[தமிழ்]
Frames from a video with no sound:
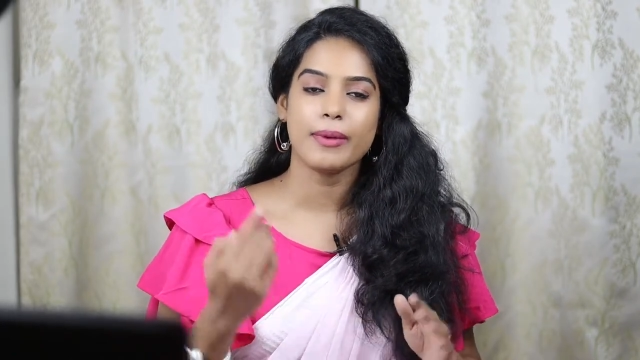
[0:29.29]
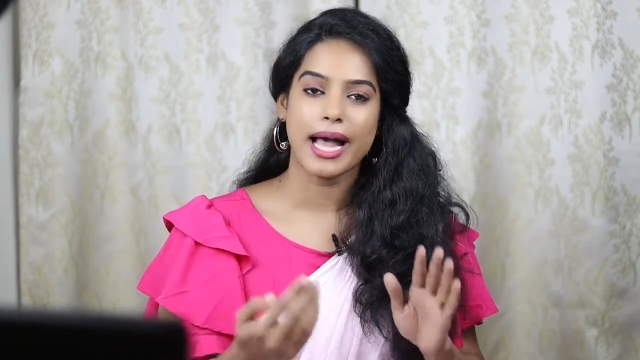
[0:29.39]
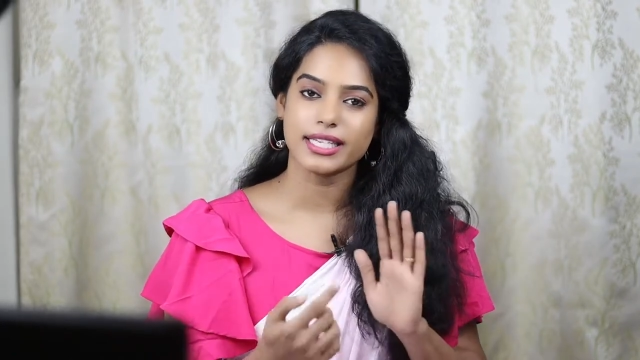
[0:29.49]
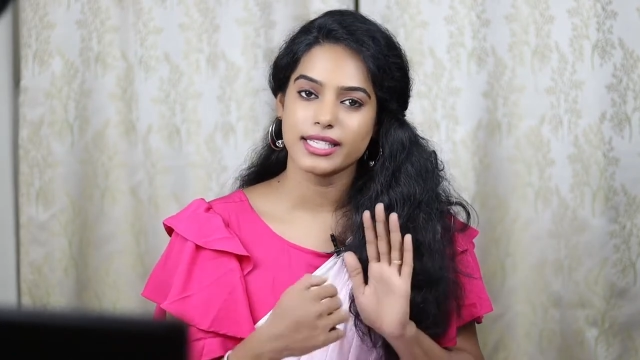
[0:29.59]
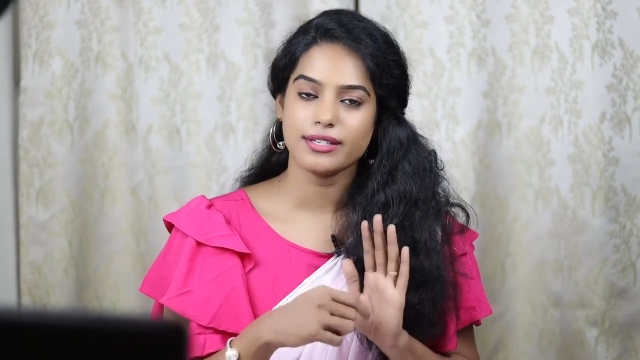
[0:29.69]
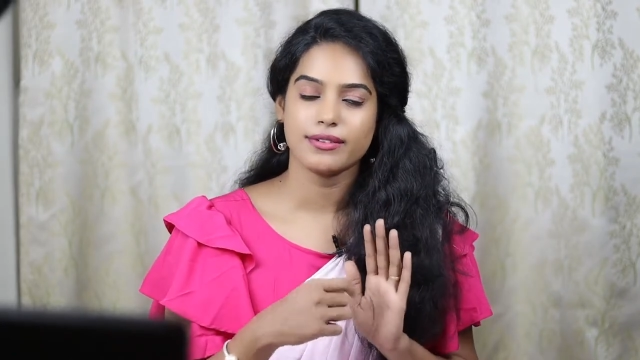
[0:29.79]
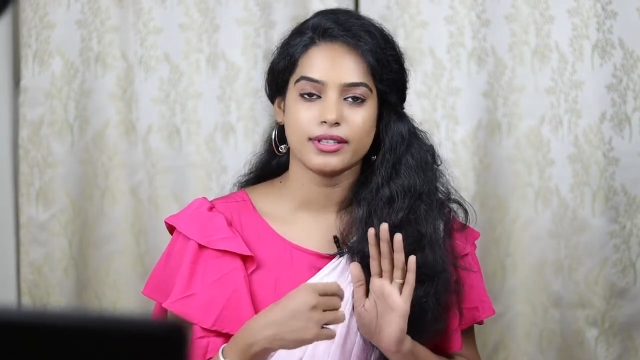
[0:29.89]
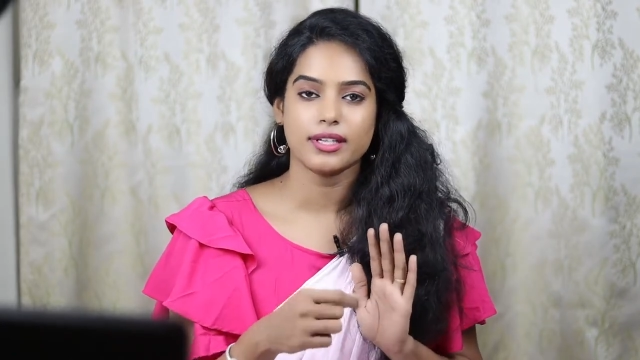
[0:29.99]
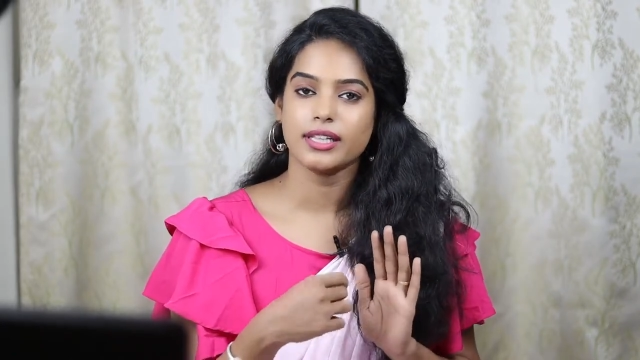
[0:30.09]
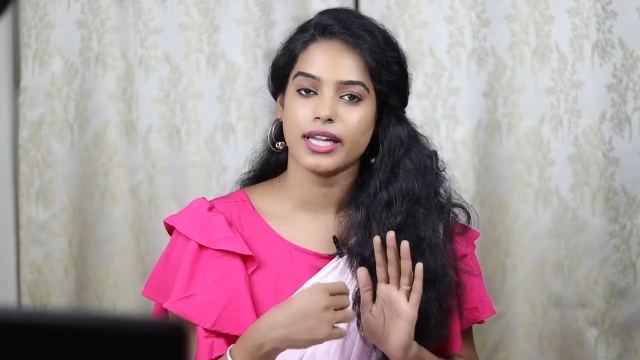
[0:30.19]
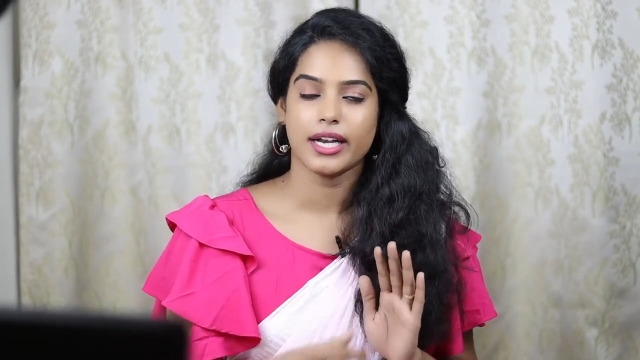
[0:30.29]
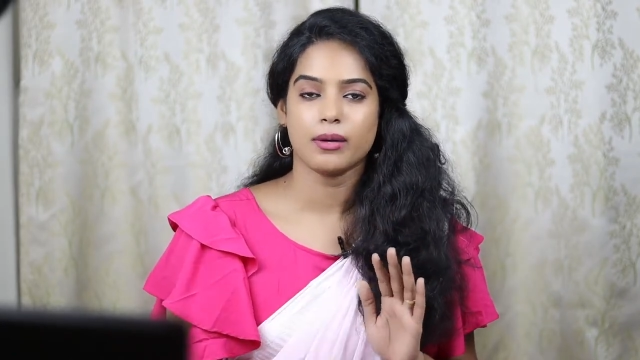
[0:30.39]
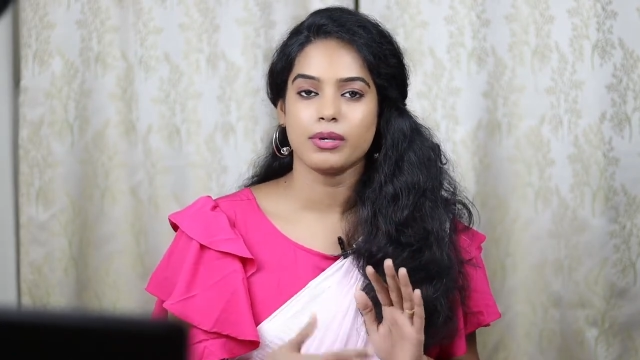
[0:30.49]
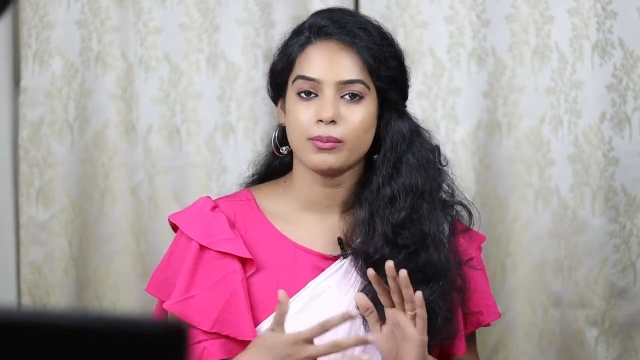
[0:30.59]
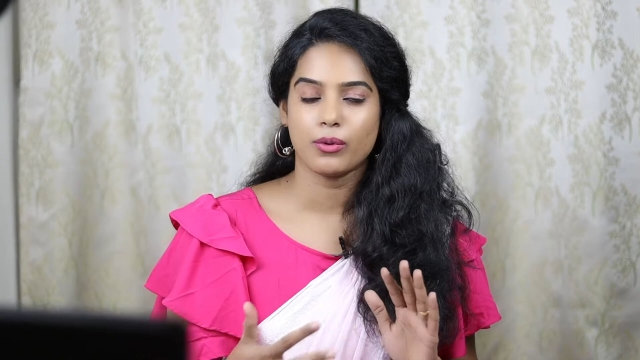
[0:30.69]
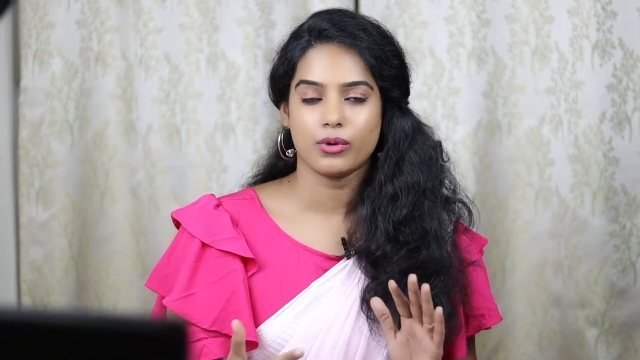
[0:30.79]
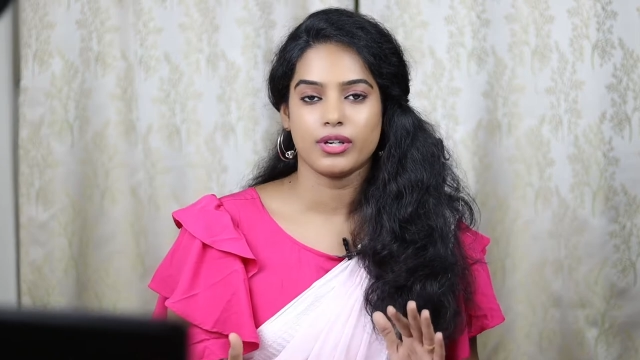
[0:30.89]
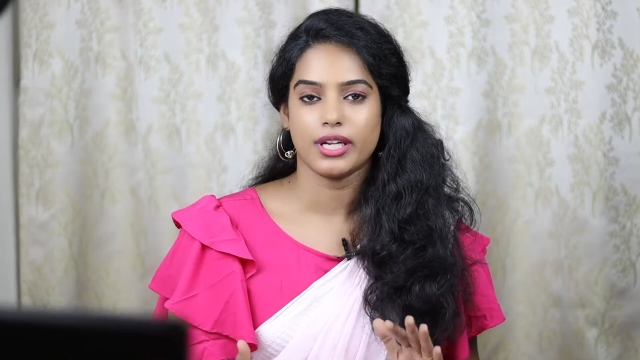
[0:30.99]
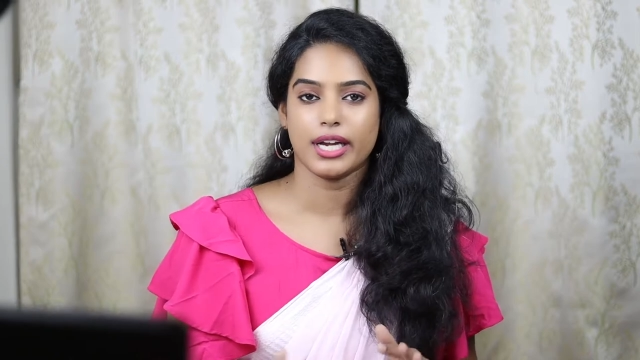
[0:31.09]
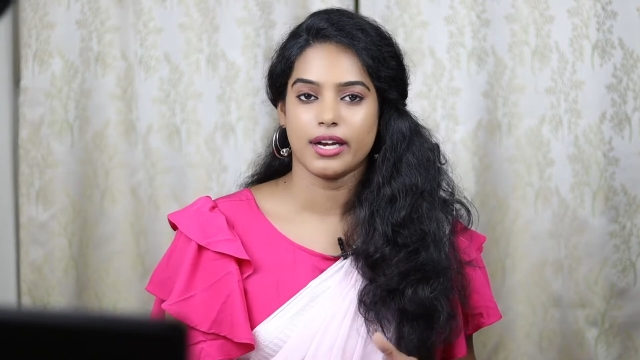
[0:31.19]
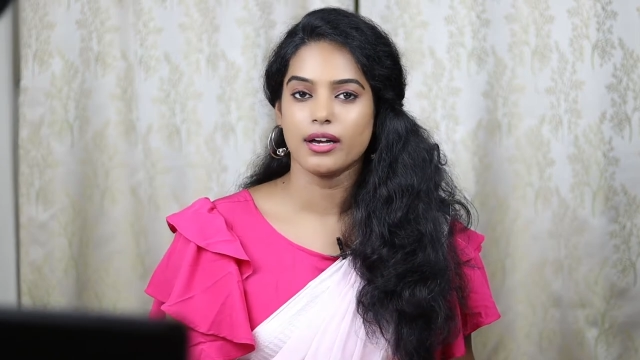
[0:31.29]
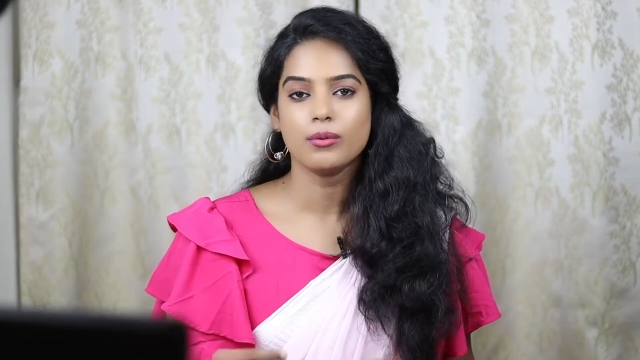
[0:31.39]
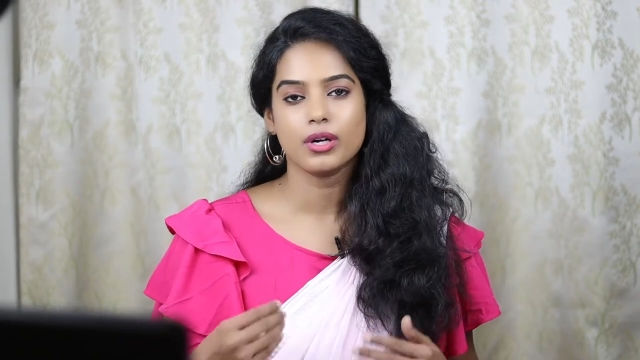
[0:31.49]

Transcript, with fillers: பேக் சைடு வந்து வந்து அந்த எனாமல் போட்டுட்டிங்கன்னா